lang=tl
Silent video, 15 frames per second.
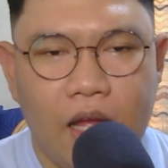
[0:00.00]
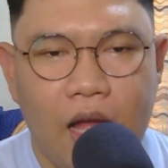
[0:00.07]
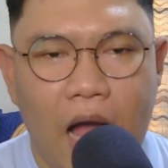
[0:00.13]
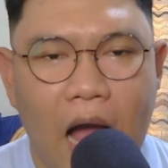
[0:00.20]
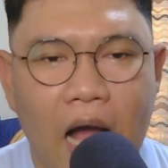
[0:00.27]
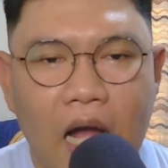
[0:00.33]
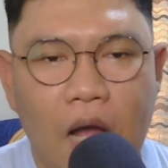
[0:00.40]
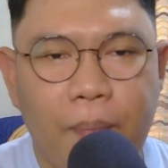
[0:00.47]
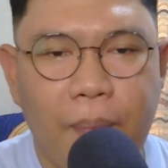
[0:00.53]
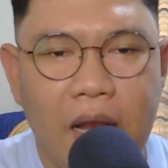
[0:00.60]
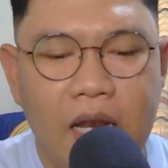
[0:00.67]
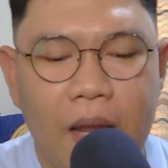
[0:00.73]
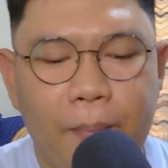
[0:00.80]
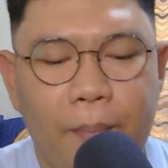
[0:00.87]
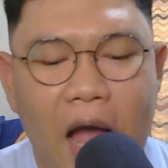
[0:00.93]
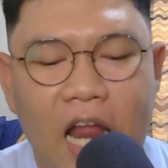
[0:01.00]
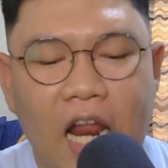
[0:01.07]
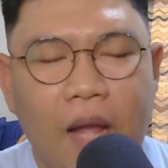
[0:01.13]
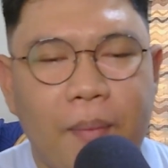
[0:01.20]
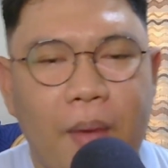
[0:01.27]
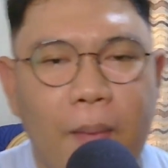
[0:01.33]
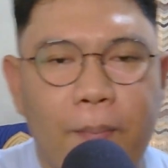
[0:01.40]
Ang kapal na
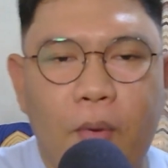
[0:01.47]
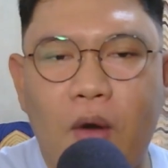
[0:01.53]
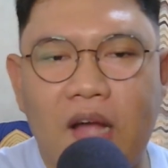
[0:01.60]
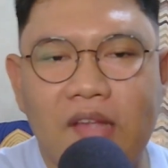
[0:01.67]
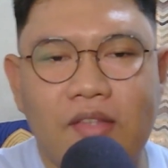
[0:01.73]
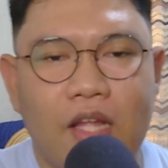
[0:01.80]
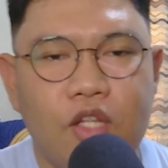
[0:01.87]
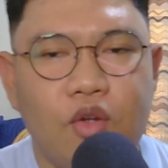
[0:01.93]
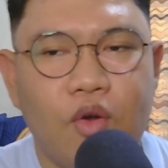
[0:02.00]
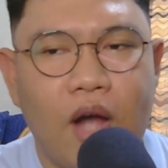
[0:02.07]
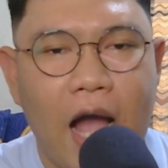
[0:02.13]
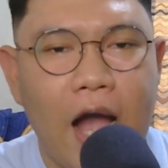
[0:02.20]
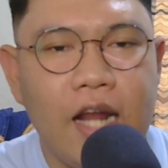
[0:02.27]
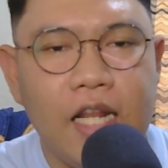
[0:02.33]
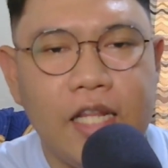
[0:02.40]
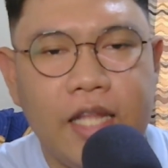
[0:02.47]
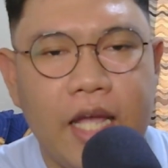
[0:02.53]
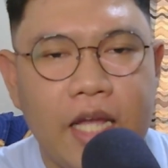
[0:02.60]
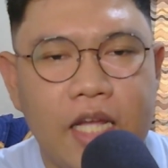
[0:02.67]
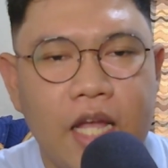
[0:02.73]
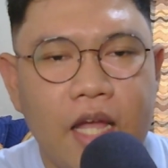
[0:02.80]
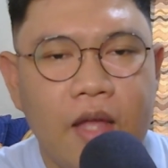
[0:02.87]
balak pang bawasan yung
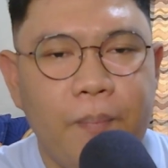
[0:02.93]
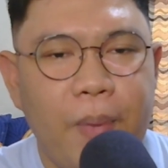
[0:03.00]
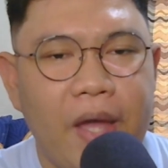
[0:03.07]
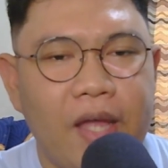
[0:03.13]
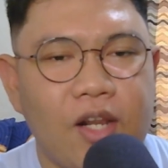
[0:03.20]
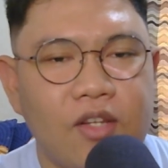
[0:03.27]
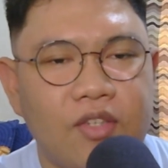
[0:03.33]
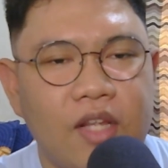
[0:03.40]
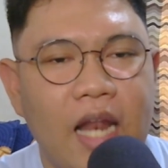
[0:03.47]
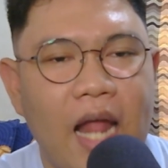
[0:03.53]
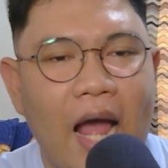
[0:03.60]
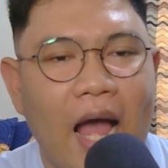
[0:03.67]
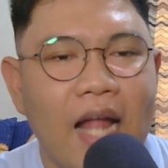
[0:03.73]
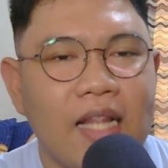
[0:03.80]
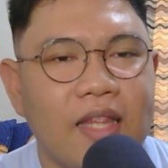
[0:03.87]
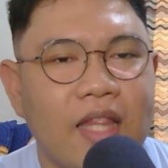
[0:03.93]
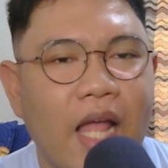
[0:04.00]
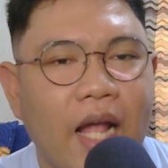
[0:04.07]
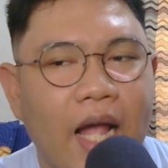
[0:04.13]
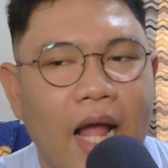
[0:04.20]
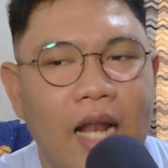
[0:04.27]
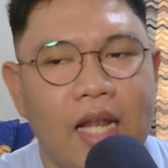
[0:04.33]
holiday, pero sila ang
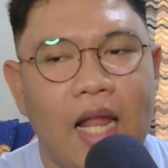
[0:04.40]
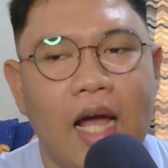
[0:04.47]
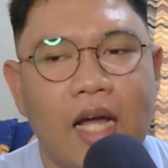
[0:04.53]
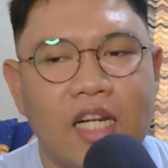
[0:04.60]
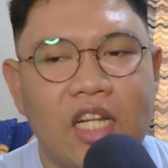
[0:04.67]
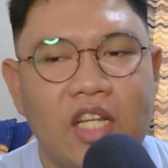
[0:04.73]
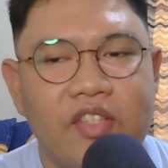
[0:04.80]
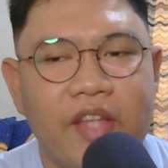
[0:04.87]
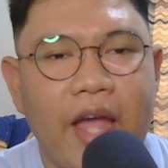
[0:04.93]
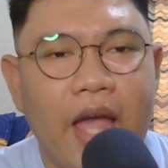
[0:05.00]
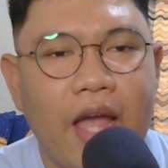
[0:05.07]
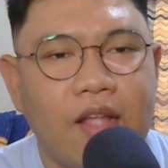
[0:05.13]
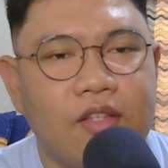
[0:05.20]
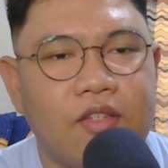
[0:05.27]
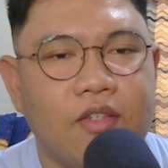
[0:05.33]
tagal ng recess.